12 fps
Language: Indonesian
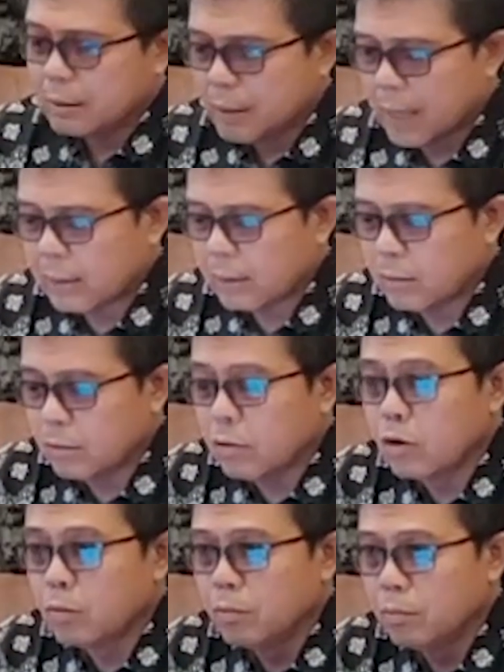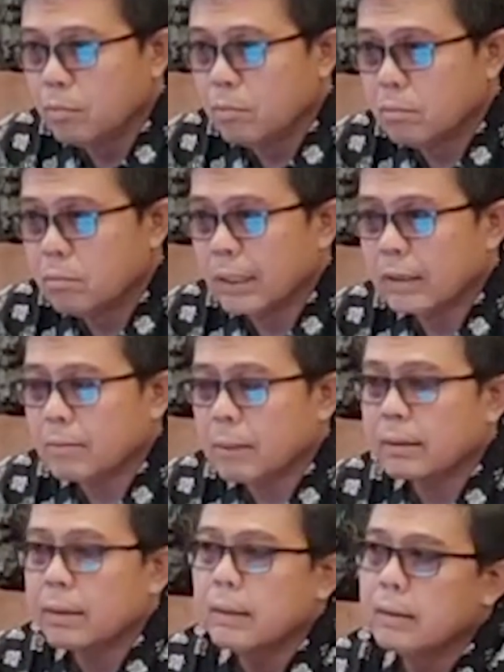satu grup
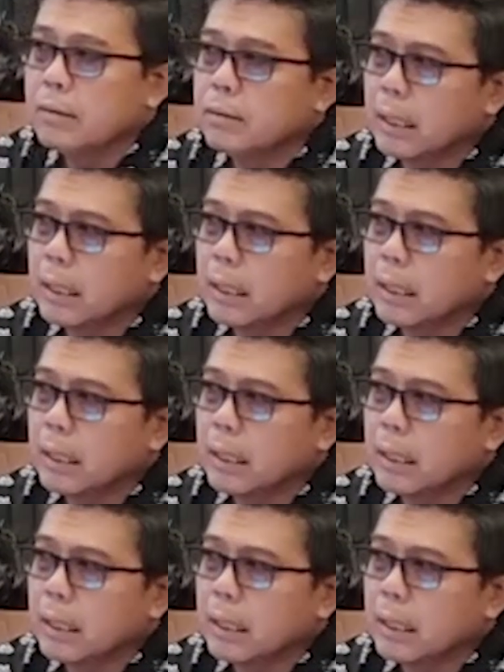masing-masing itu.